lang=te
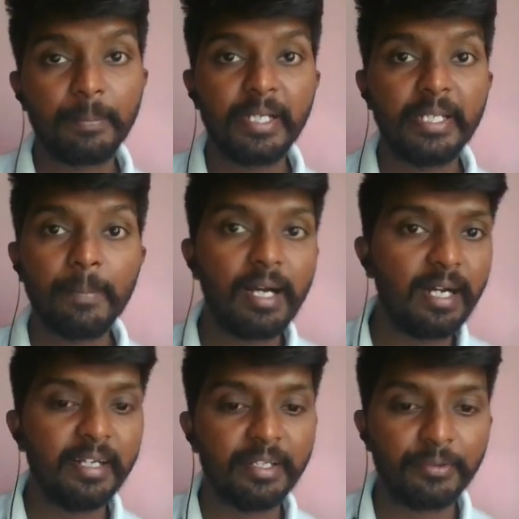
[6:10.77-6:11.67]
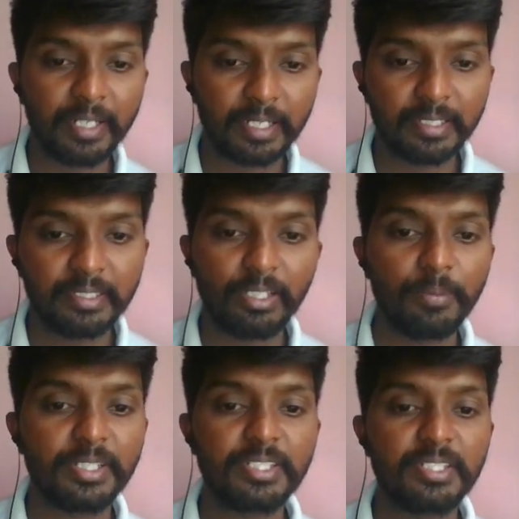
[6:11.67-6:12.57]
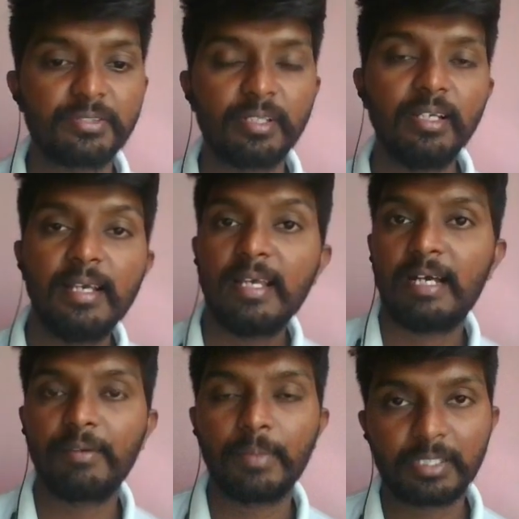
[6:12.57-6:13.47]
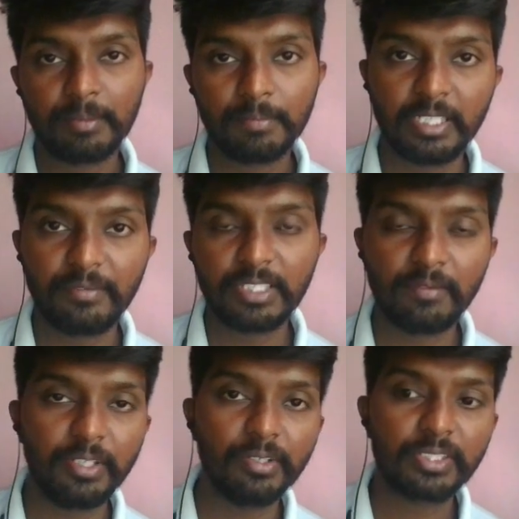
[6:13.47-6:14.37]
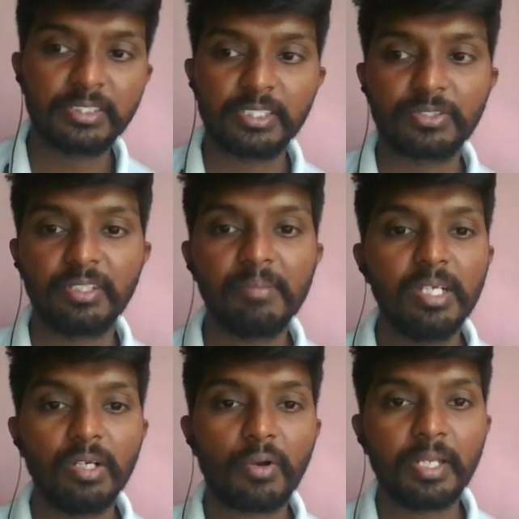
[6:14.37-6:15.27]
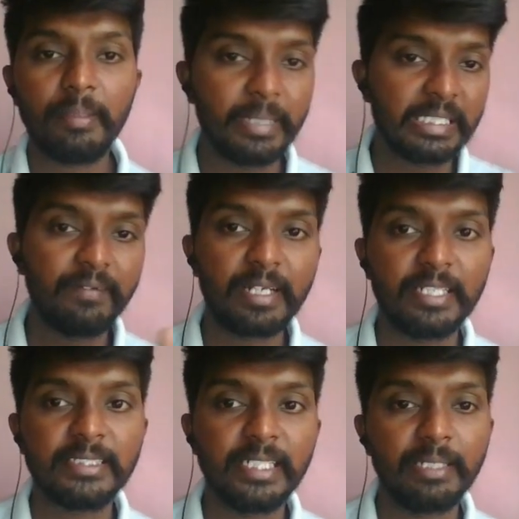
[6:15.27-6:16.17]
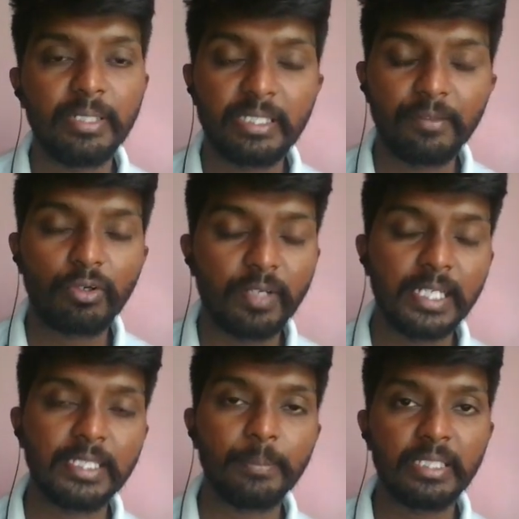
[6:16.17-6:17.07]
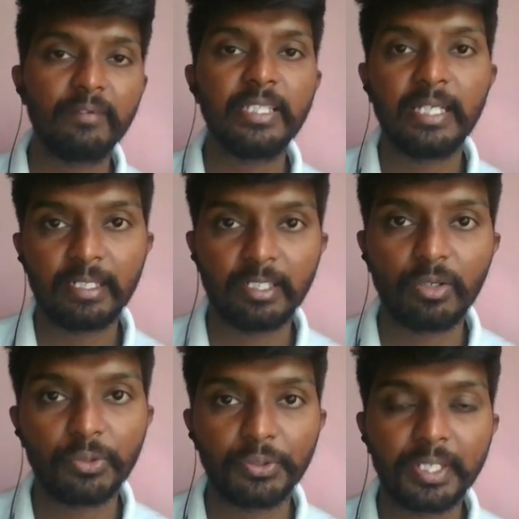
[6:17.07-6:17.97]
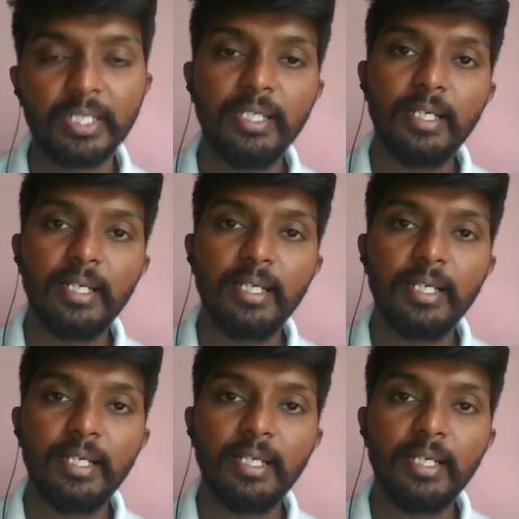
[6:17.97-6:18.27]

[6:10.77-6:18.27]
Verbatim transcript: మీడియం హార్డ్ అని ఉంటాయి కదా దీంట్లో మెన్షన్ చేస్తుంటారు అవి మాత్రం ఇండివిజువల్ వీడియోస్గా చేసుకుందాం ఓకేనా అవి ట్రై చేయండి మిగతావి ఒకవేళ మిగతావి దేంట్లో డౌట్ ఉంటే